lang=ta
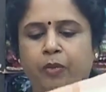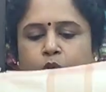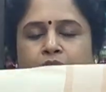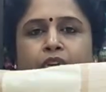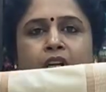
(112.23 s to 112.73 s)

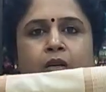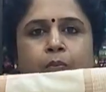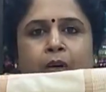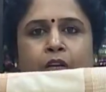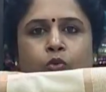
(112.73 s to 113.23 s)
பியூட்டிஃபுல்
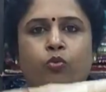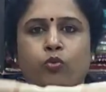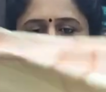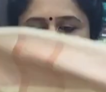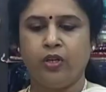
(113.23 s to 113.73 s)
பல்லு
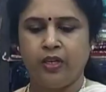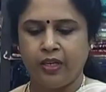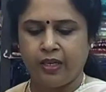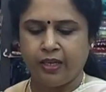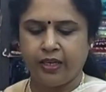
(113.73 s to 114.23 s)

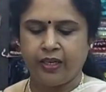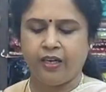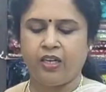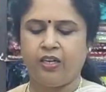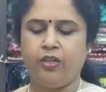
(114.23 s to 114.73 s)
அண்ட்
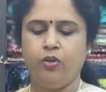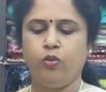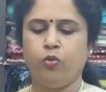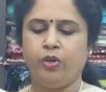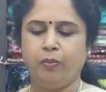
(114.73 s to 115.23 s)
அழகான
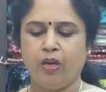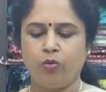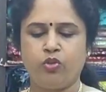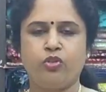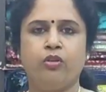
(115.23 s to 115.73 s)
ஒரு
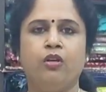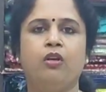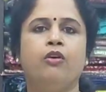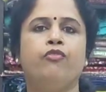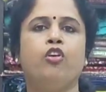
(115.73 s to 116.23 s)
பிளவுஸ்
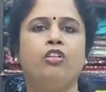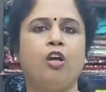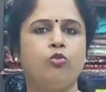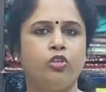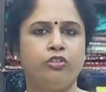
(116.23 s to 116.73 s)
for
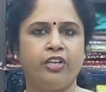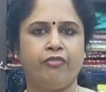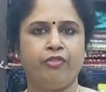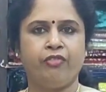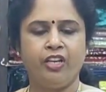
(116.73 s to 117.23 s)

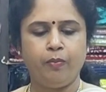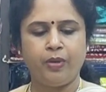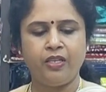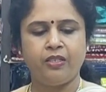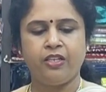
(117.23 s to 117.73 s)
1350
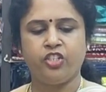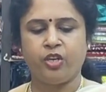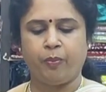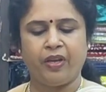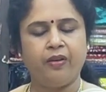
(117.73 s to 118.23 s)
plus
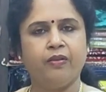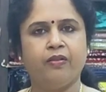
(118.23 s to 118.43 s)
shipping.